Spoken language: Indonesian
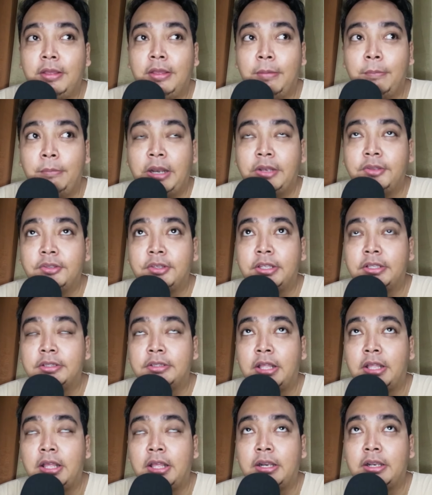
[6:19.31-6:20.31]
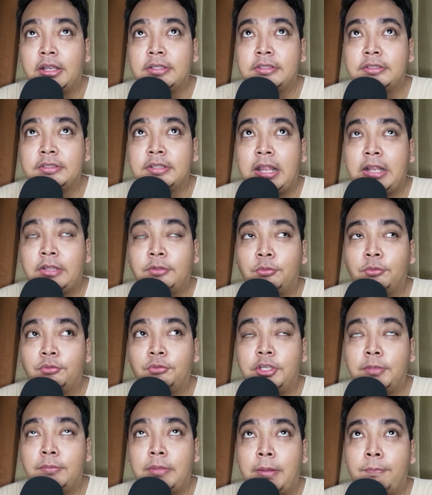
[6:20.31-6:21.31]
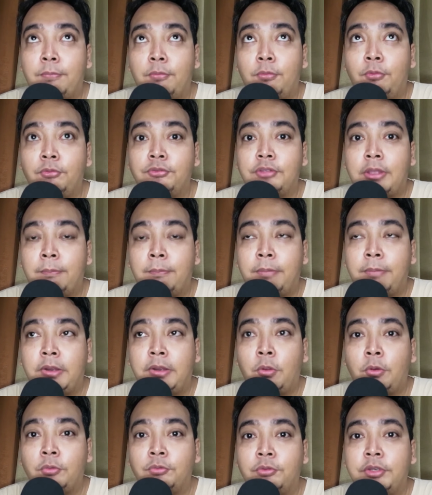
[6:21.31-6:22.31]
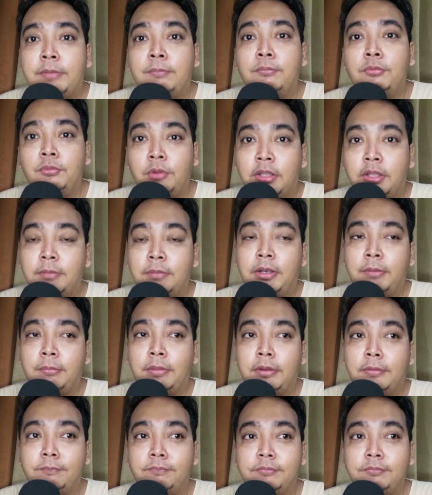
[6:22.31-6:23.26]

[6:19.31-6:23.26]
Berarti sekitar 150 sampai 200 ribu lah teman-teman.